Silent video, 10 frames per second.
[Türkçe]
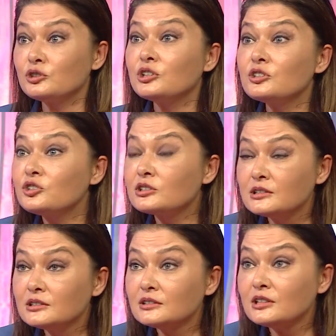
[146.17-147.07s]
Dışarı
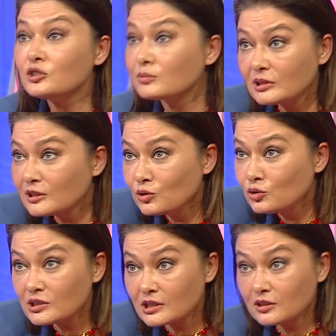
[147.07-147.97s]
çıktığında çıkmadan
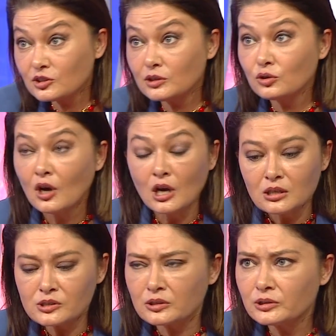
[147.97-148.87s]
önce sana şey diyor.
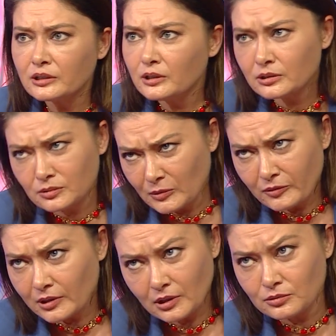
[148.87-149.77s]
Sakın anne yanımda
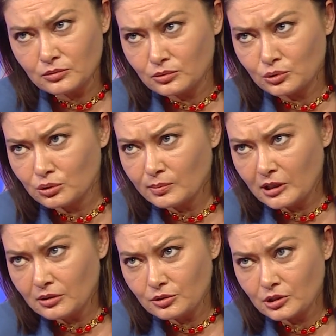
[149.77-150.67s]
falan
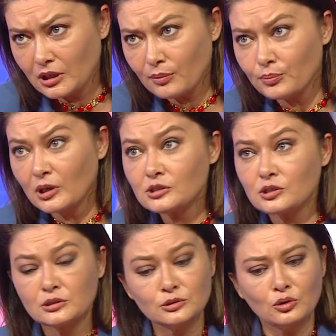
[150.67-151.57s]
yürüme, şey yapma.
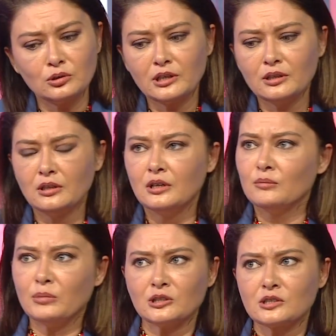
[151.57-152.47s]
Sakın öyle
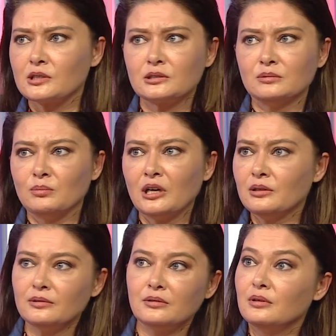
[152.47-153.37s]
bana sarılma
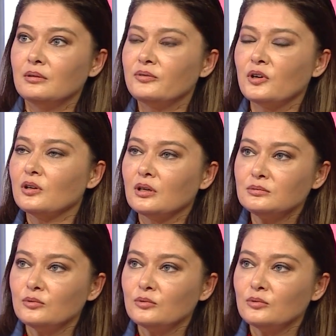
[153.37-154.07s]
falan.